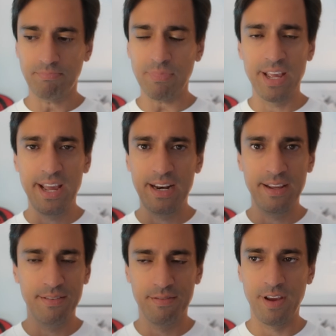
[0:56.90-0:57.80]

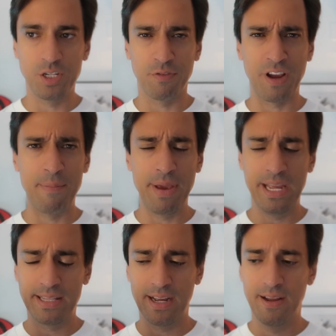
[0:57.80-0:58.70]
ele vende a
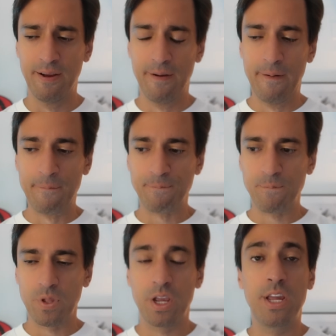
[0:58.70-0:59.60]
ferramenta,
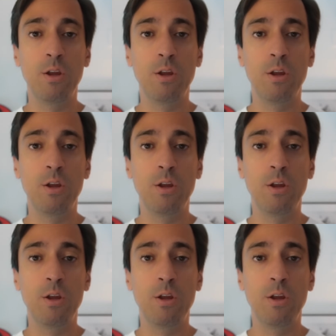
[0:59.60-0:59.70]
cria